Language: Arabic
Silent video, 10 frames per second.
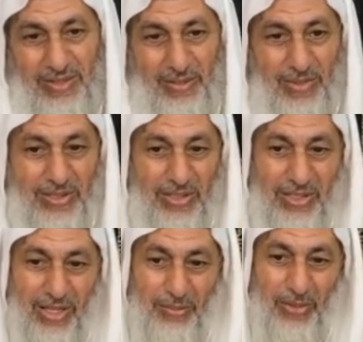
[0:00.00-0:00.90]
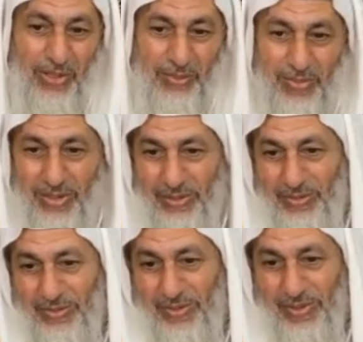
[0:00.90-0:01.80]
سمعت كده يا عبد الرحمن
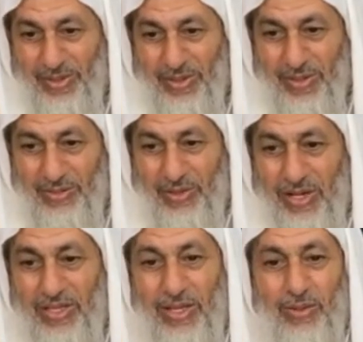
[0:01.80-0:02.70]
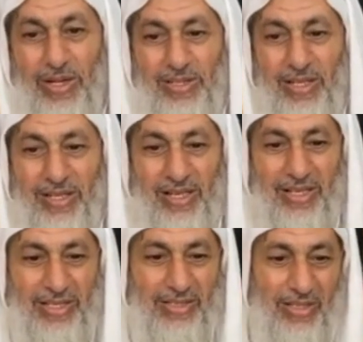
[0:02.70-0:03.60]
في أي رواية أن
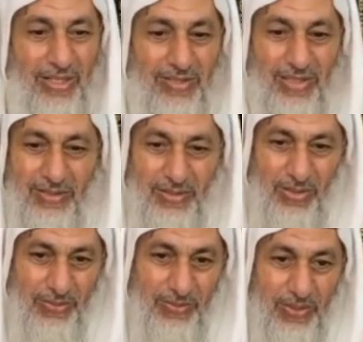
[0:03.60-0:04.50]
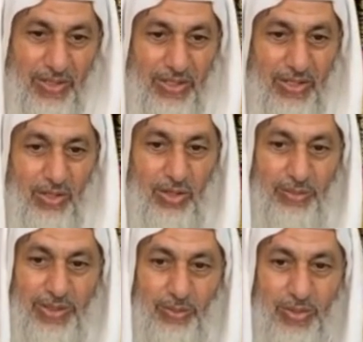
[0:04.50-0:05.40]
الجارية كانت خرصة شوف يقول
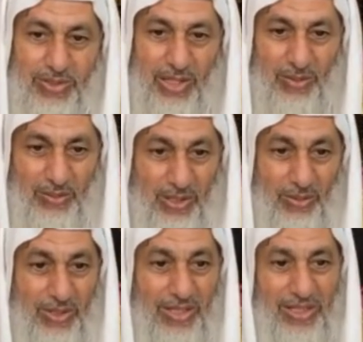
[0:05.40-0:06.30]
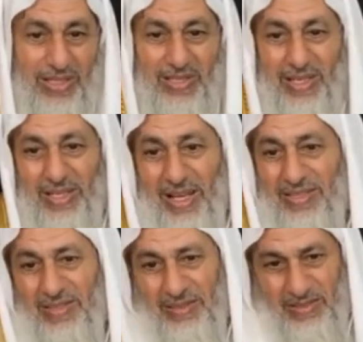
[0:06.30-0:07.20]
بهم التأويل إلى هذا
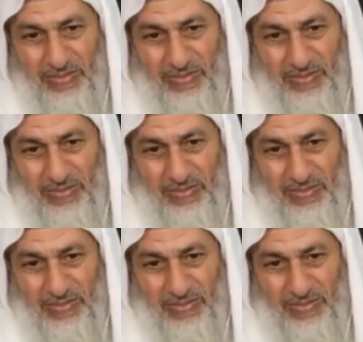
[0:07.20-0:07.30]
الحد